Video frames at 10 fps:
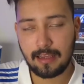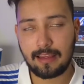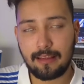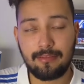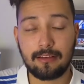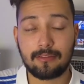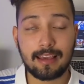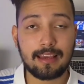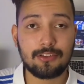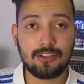Enfim, o
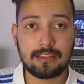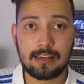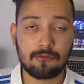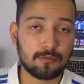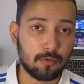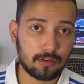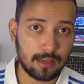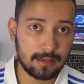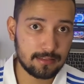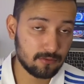que, que, dizem os
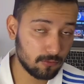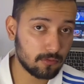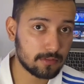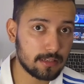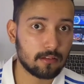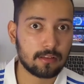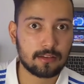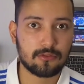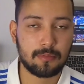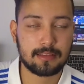portais do Cruzeiro
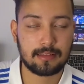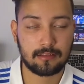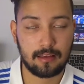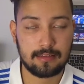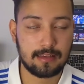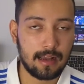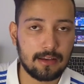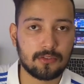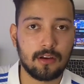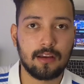né, sobre essa, esse
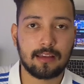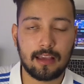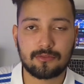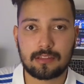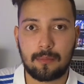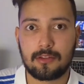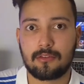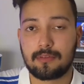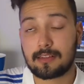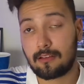caso, que é justamente
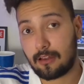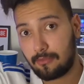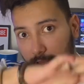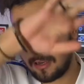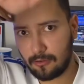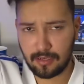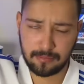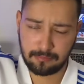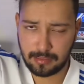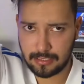sobre isso que eu quero falar agora,
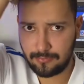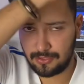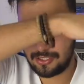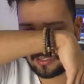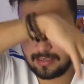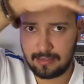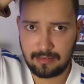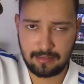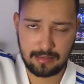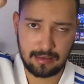para dividir
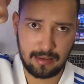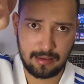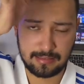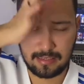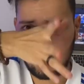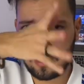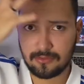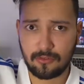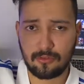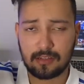aqui né, é, esse
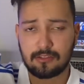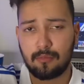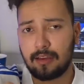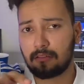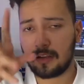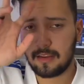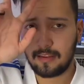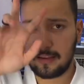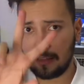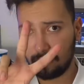caso do Lucas Romero
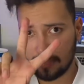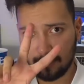em duas